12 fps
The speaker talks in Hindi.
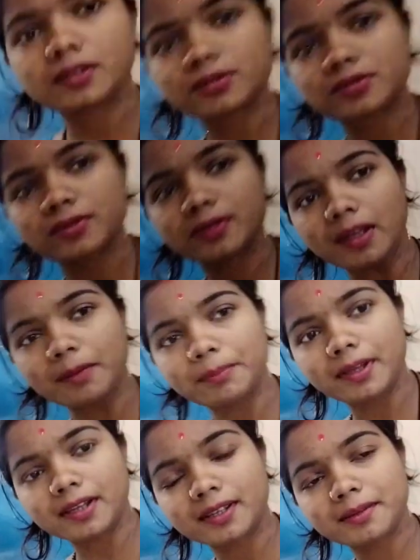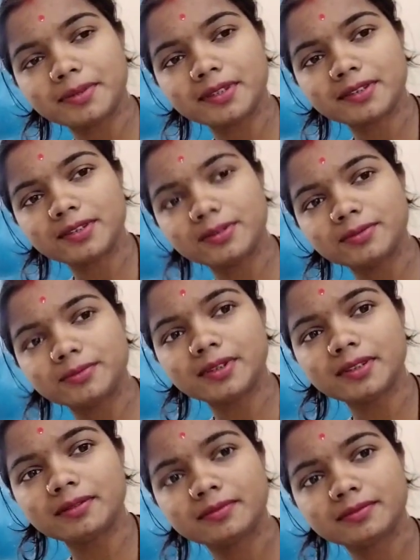दोस्तों यहाँ पे आके बैठी हूँ मैं